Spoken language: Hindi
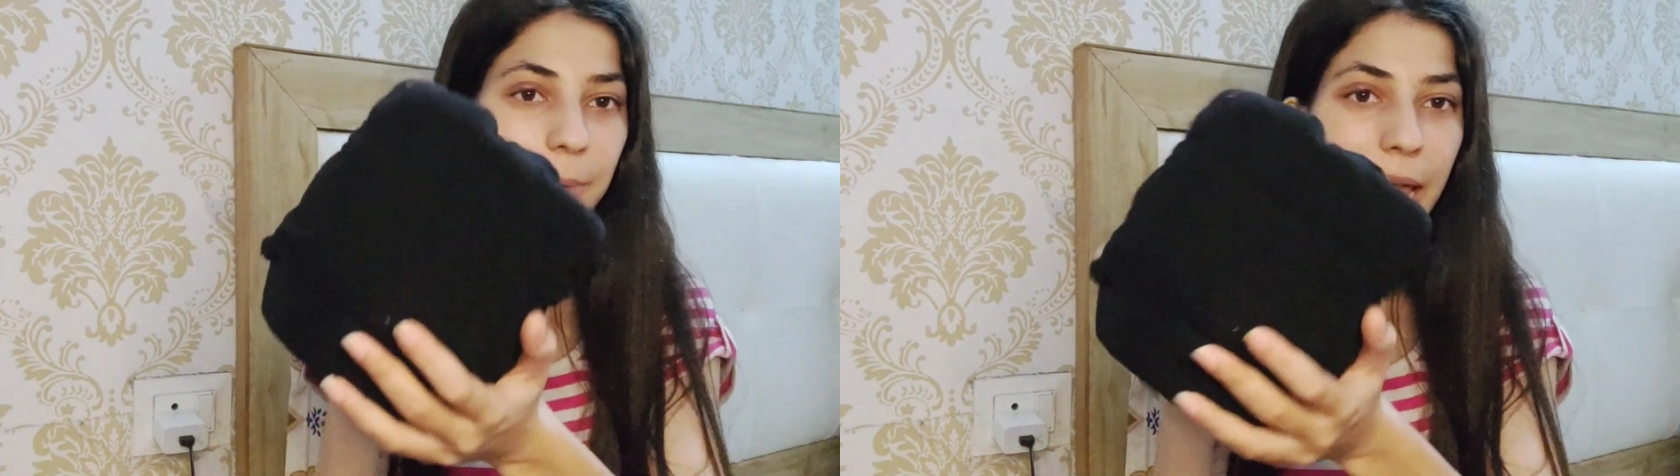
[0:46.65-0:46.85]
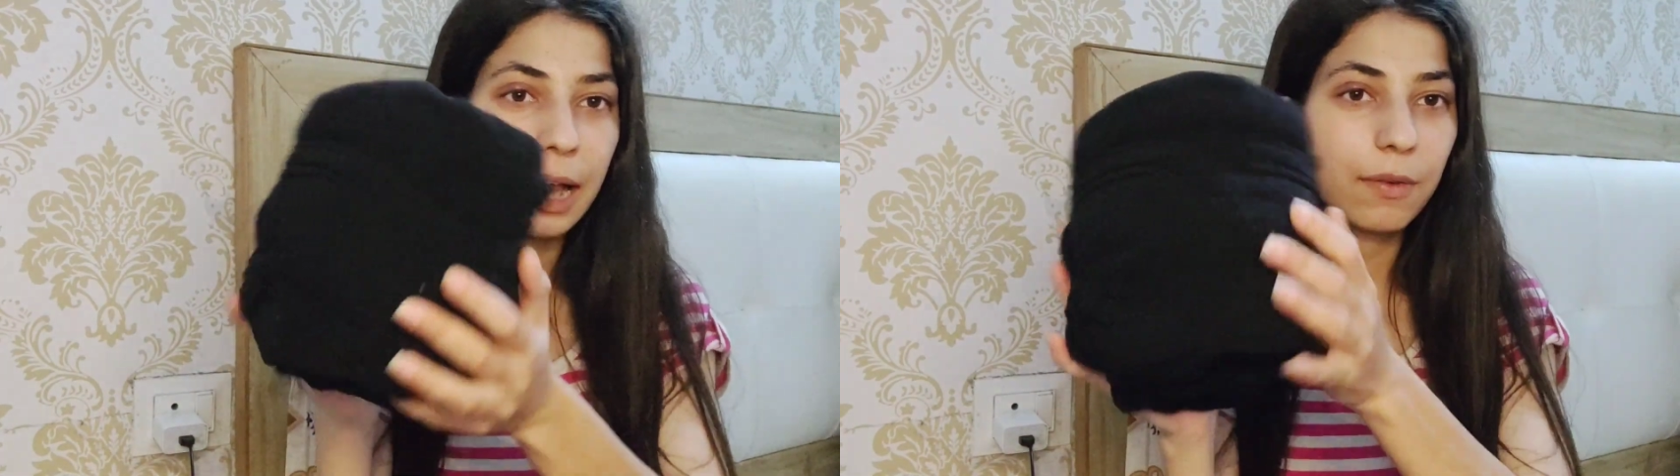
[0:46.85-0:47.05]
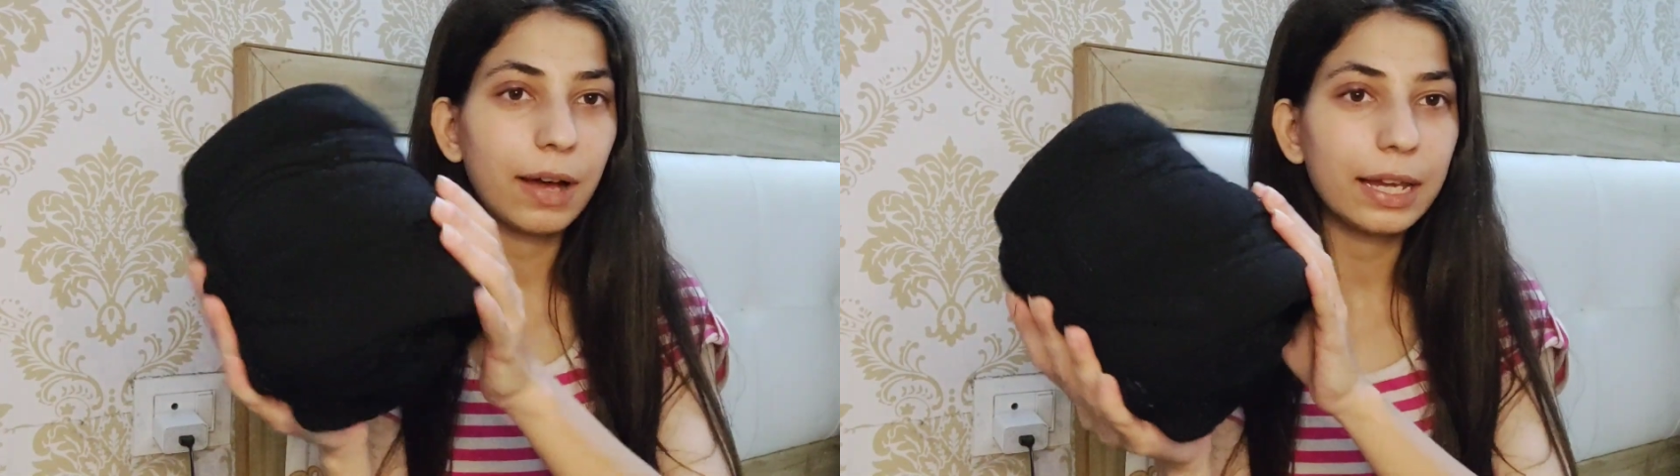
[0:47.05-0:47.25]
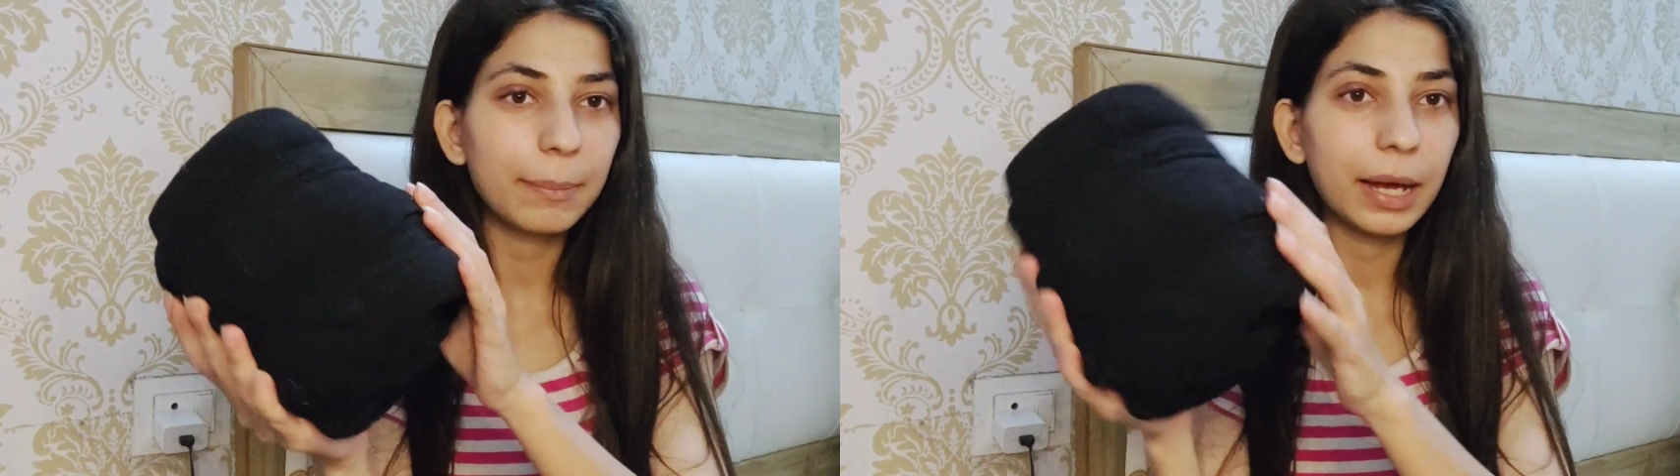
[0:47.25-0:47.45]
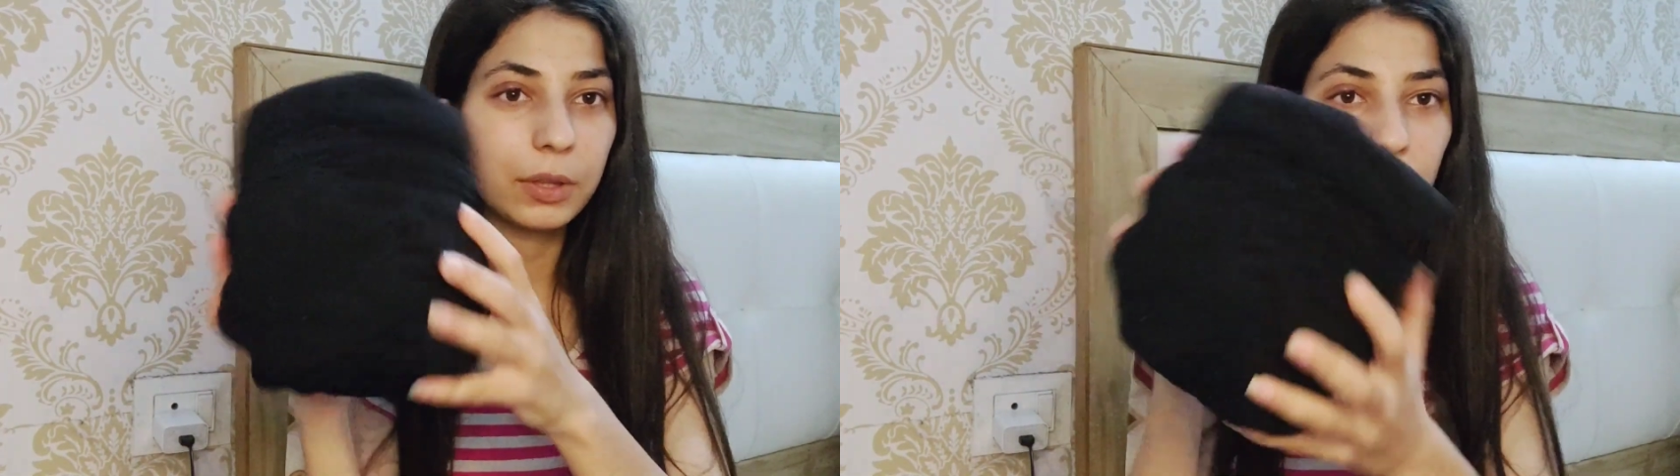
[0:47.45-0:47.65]
ब्लैक वाले
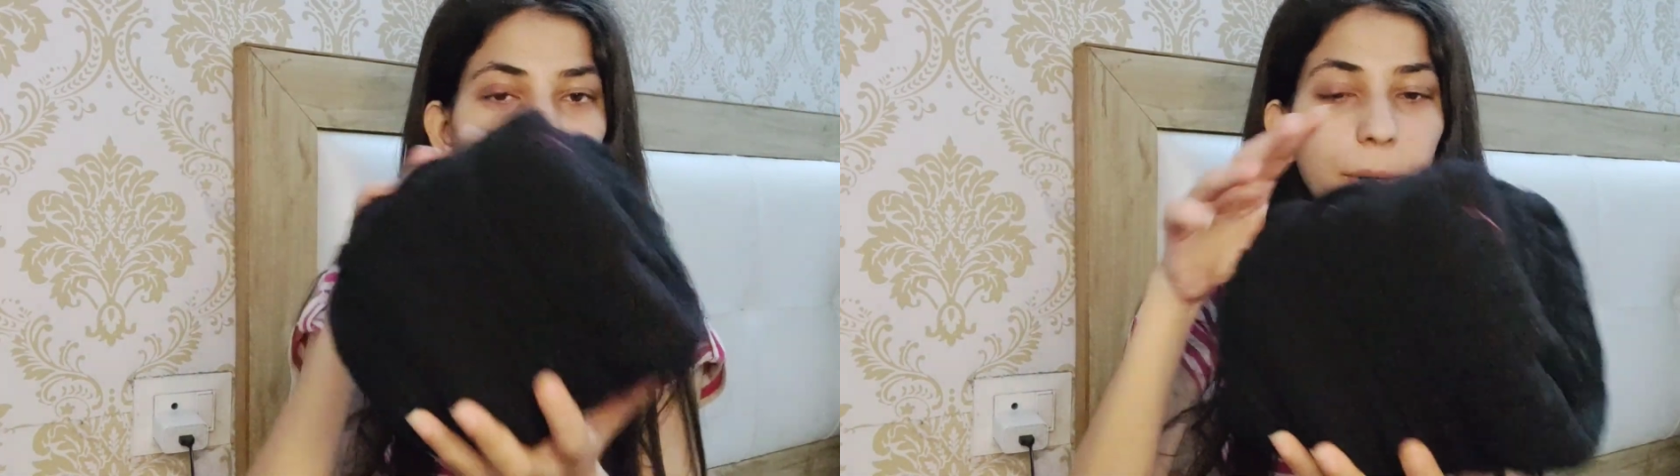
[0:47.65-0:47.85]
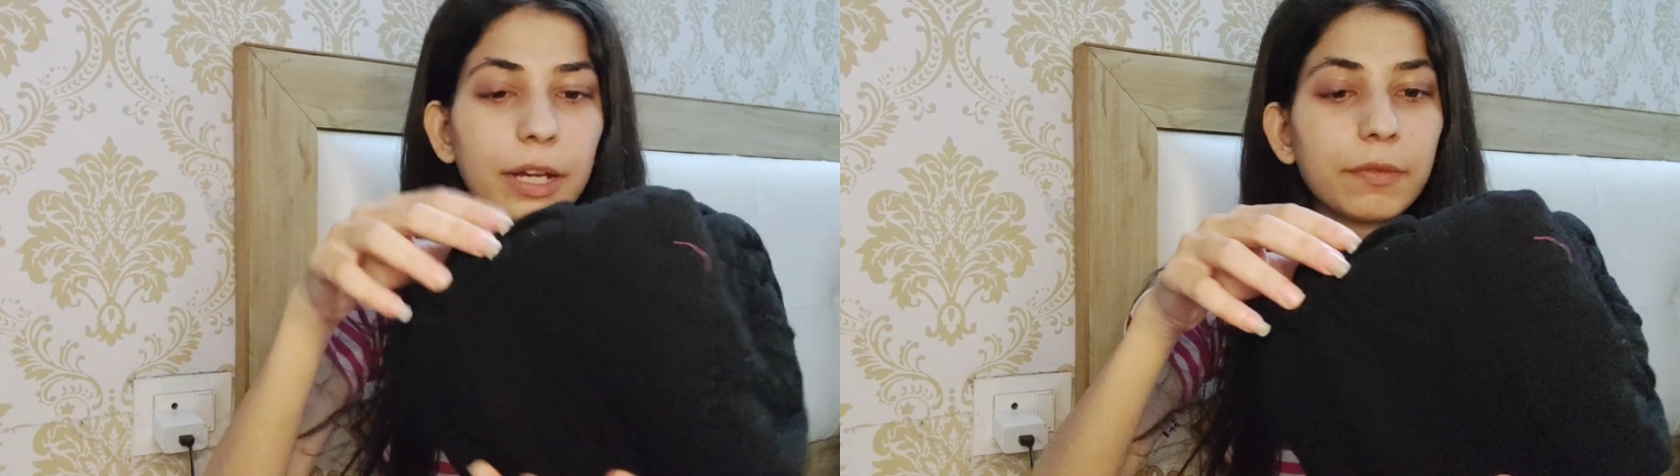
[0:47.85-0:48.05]
बाथरूम का